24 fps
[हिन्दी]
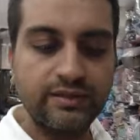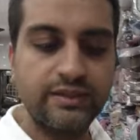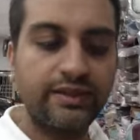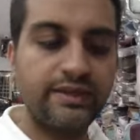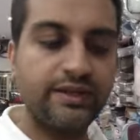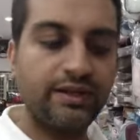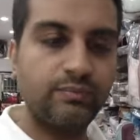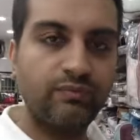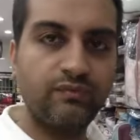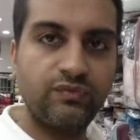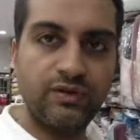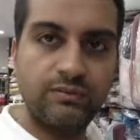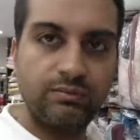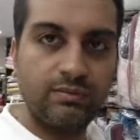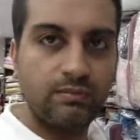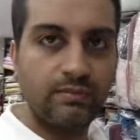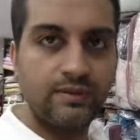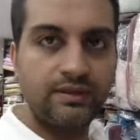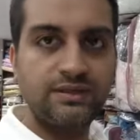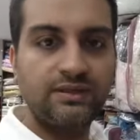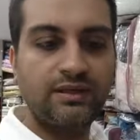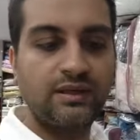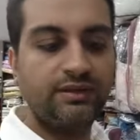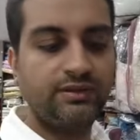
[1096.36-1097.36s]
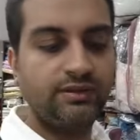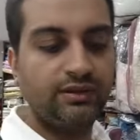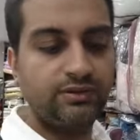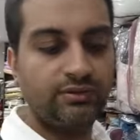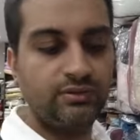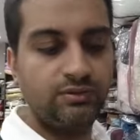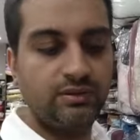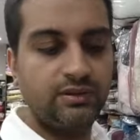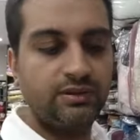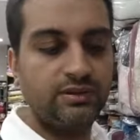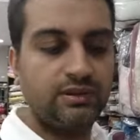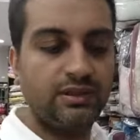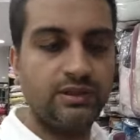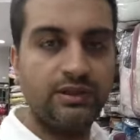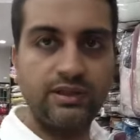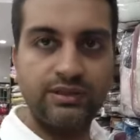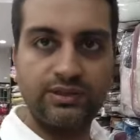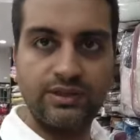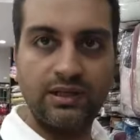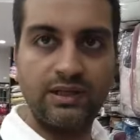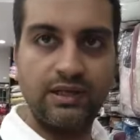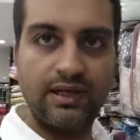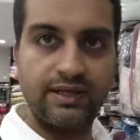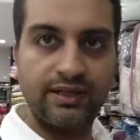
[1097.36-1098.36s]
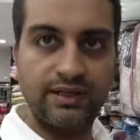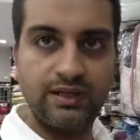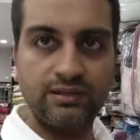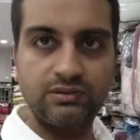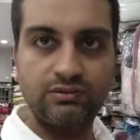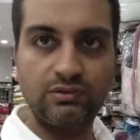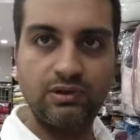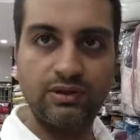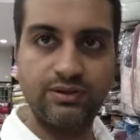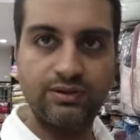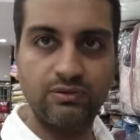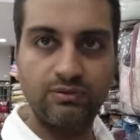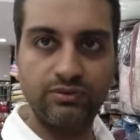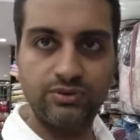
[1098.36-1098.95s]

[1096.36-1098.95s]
इसकी ग्रिप फिर भी बन जाती है क्योंकि इसके नीचे लाइनिंग जो लगी